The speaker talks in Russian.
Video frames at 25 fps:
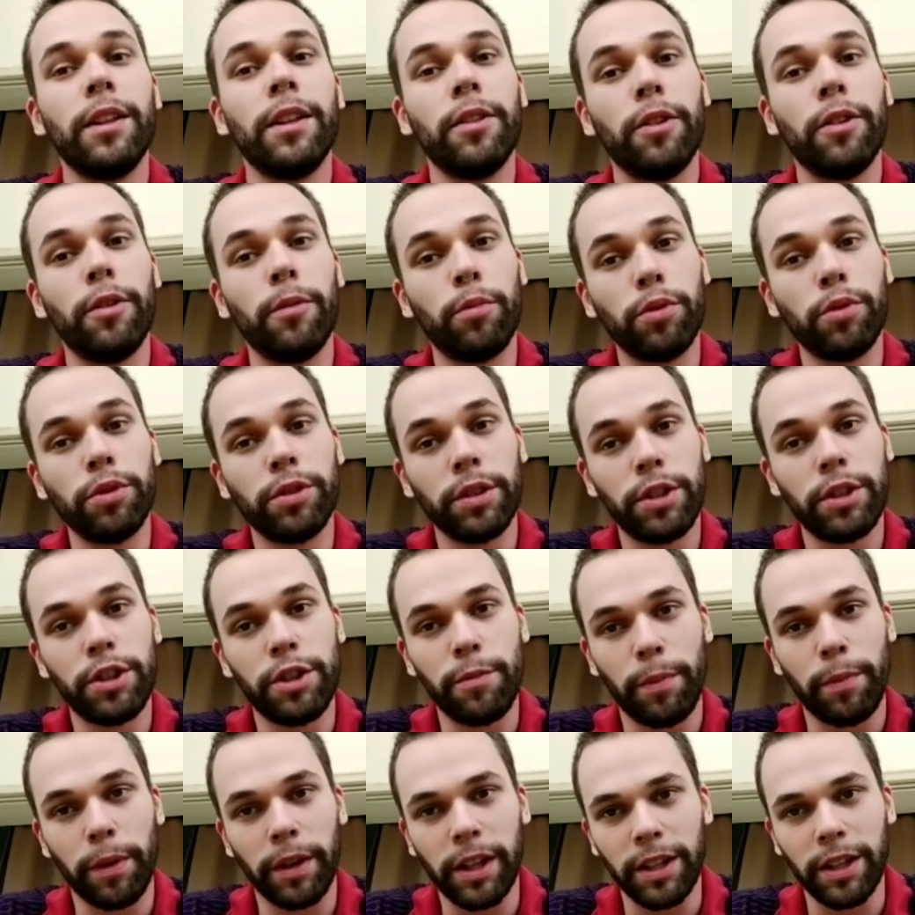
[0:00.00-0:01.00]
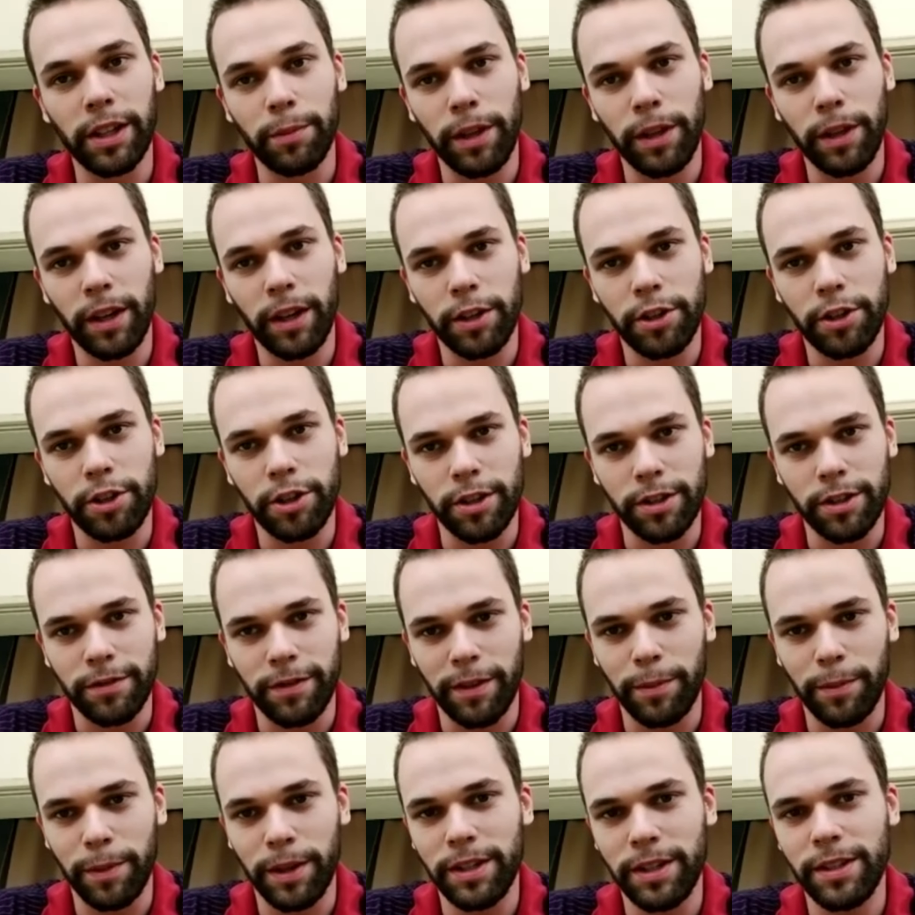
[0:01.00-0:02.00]
Но будет чемпионат мира через
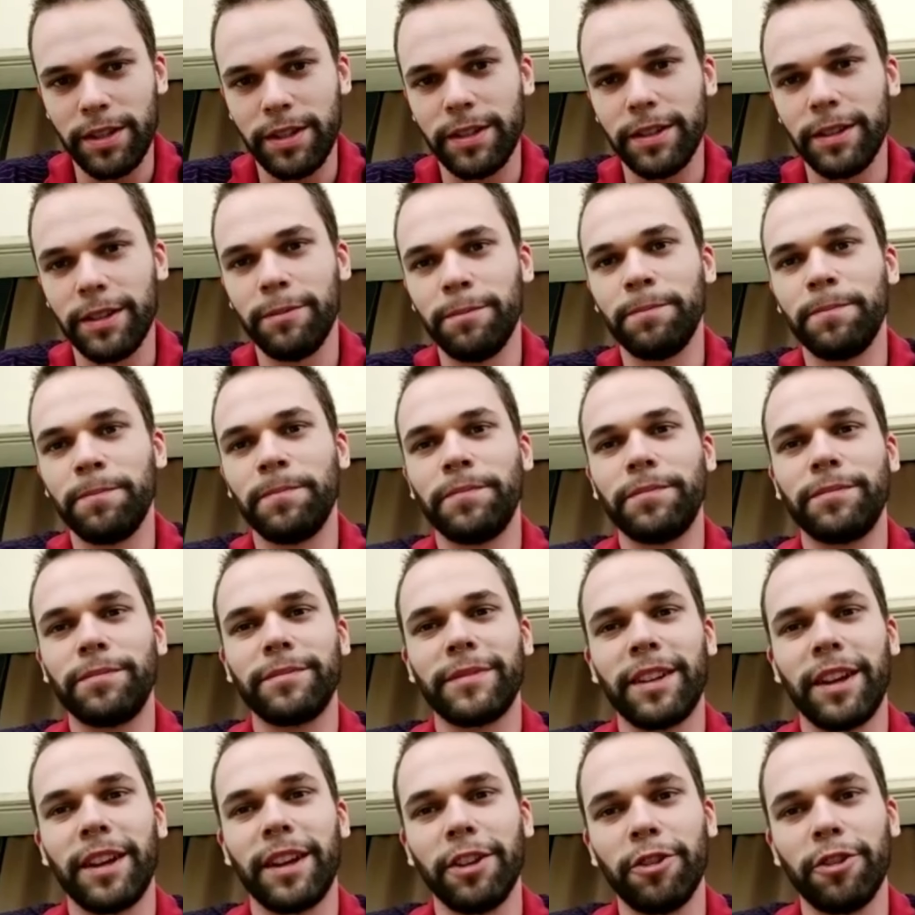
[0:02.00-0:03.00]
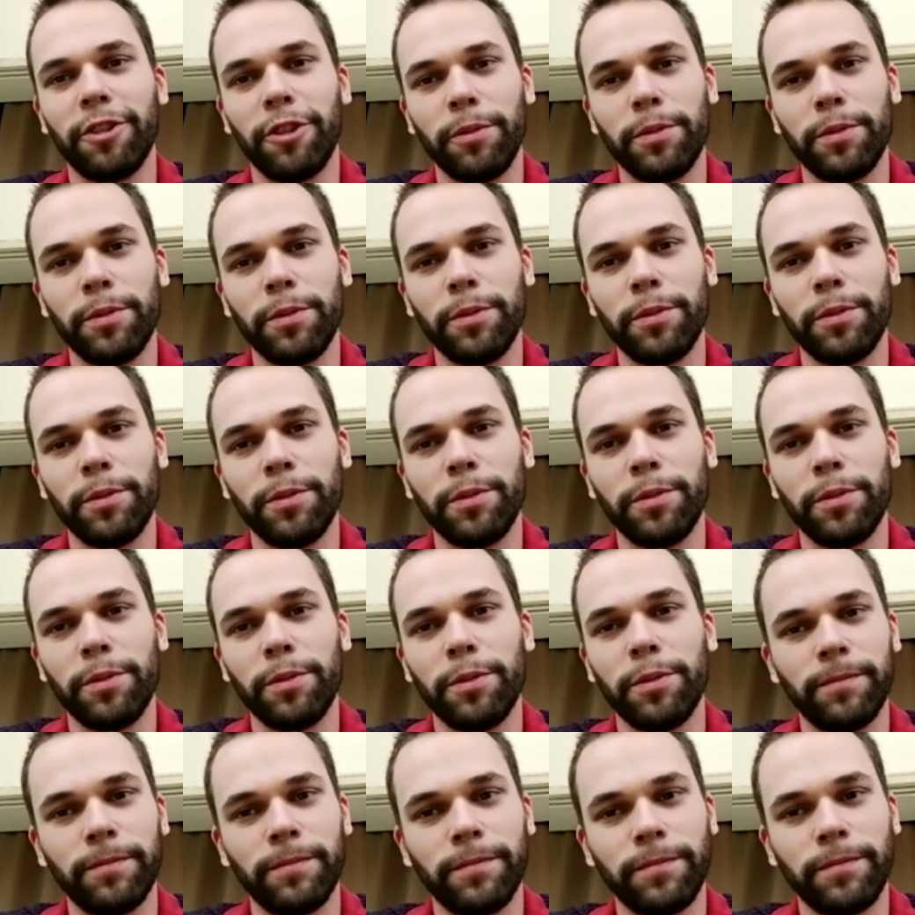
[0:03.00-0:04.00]
два месяца. Готовимся туда.
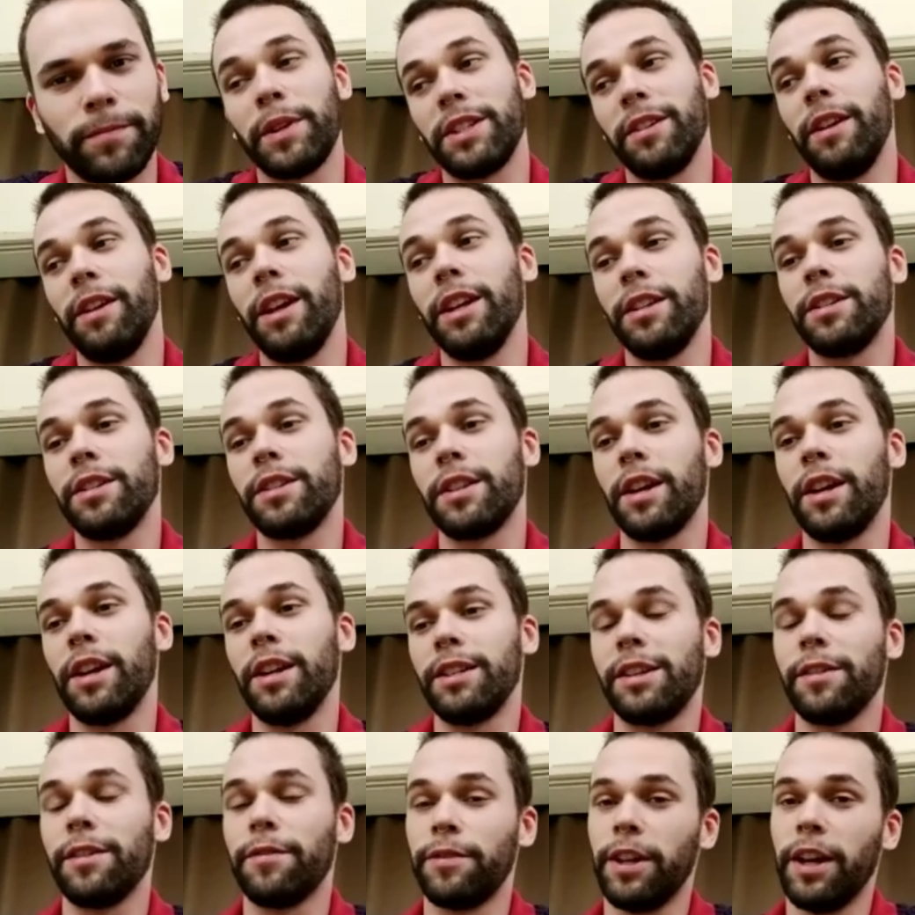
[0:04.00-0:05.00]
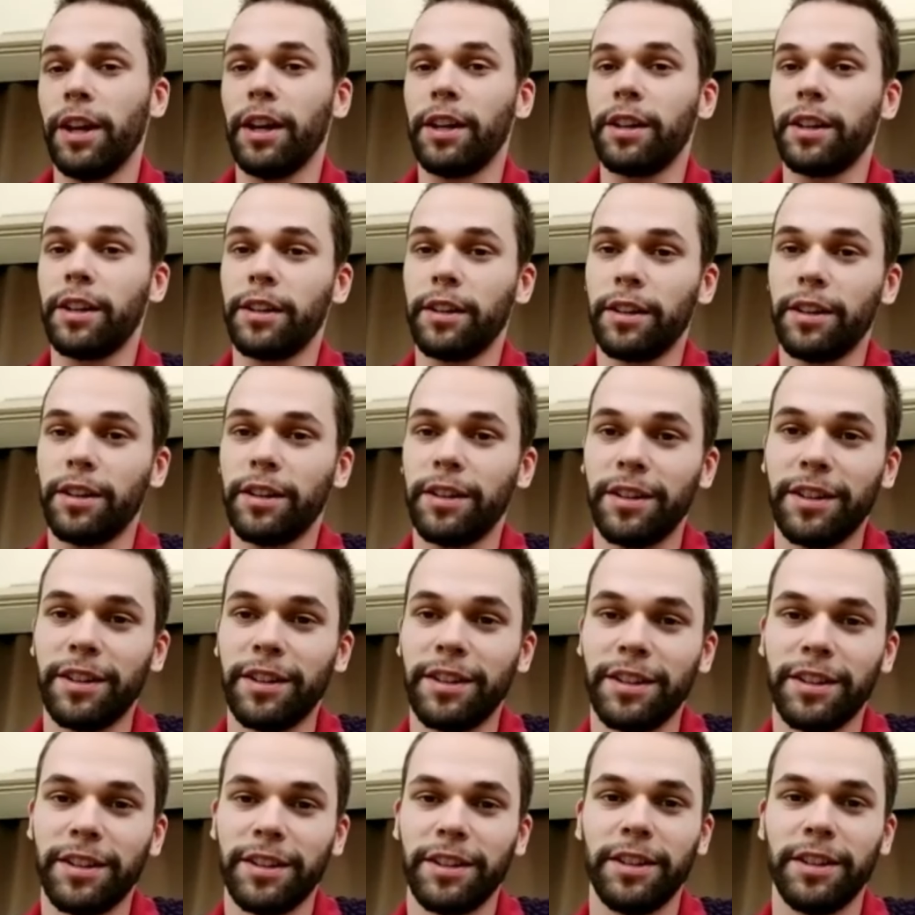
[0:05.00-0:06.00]
Представлять израильский флаг,
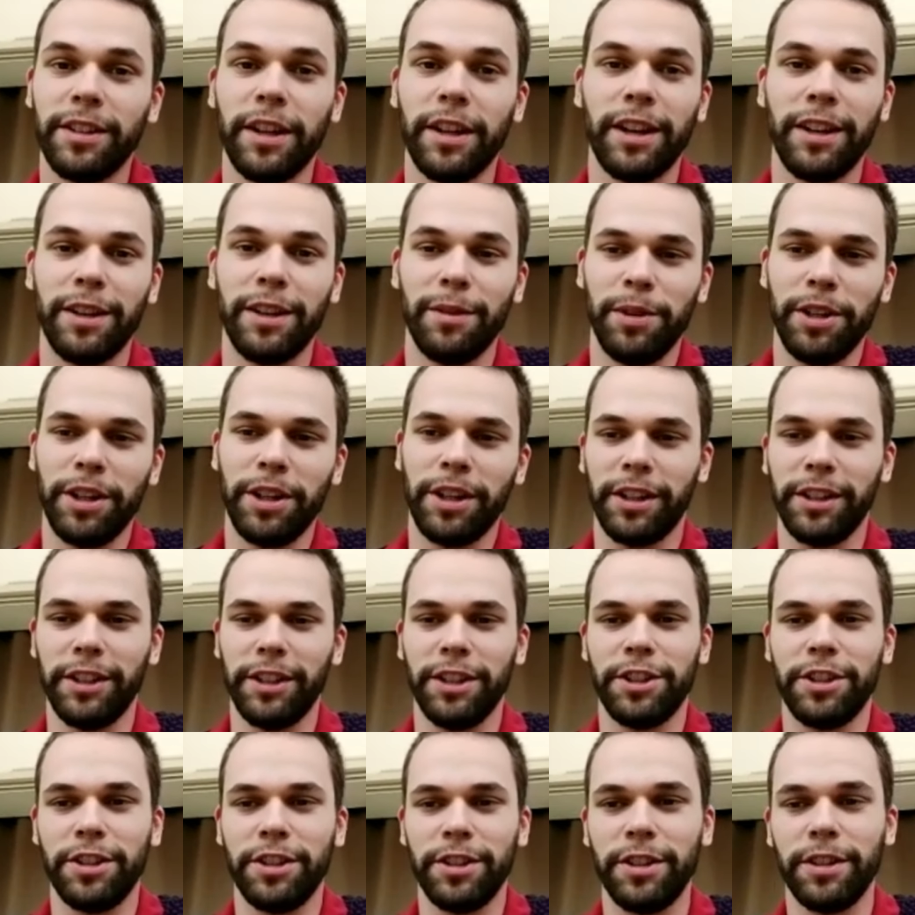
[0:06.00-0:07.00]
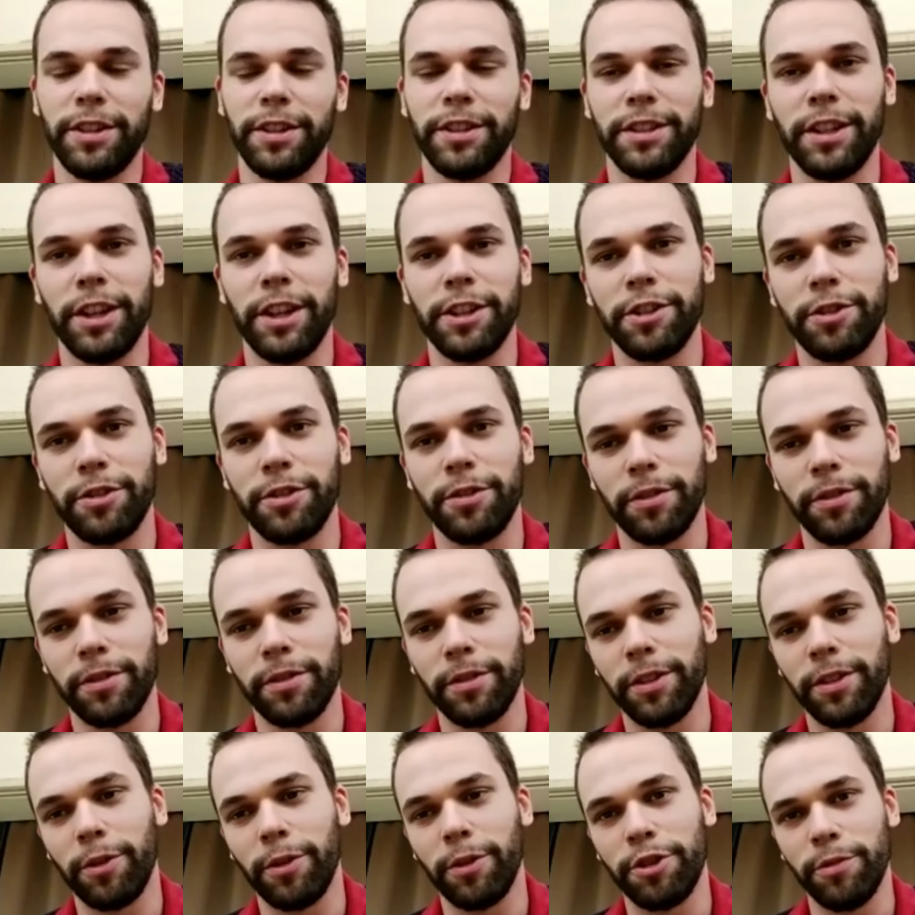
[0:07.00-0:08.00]
э, да, для меня, конечно, значит э,
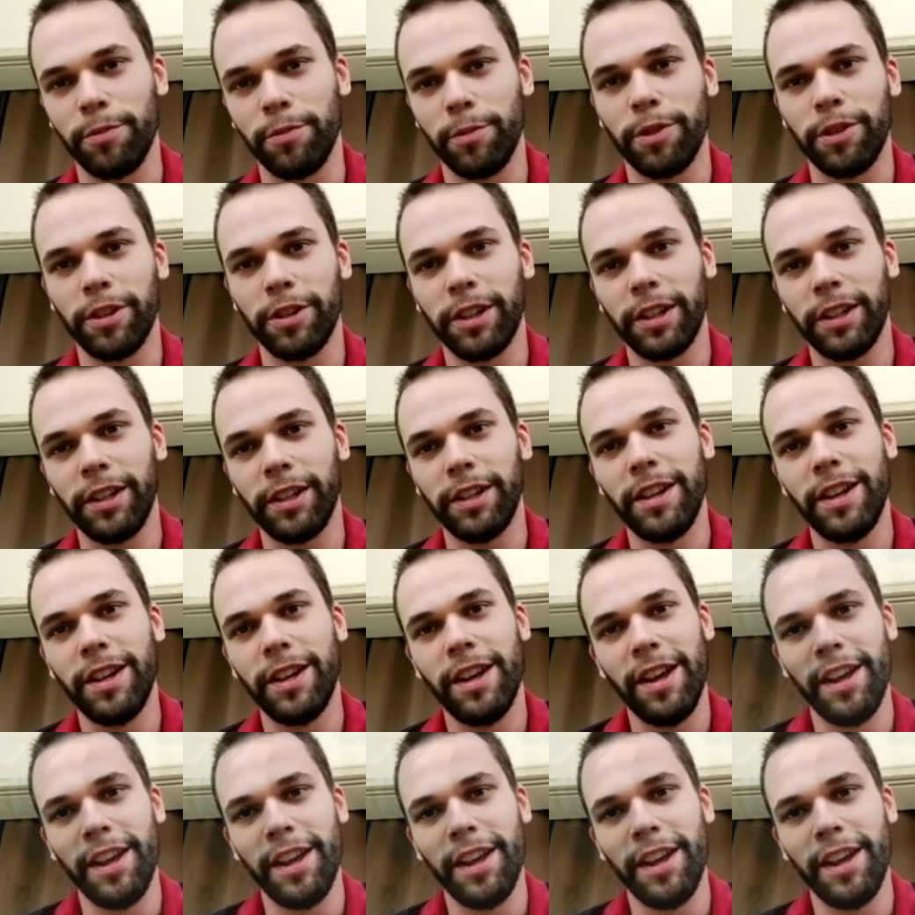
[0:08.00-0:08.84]
очень многое.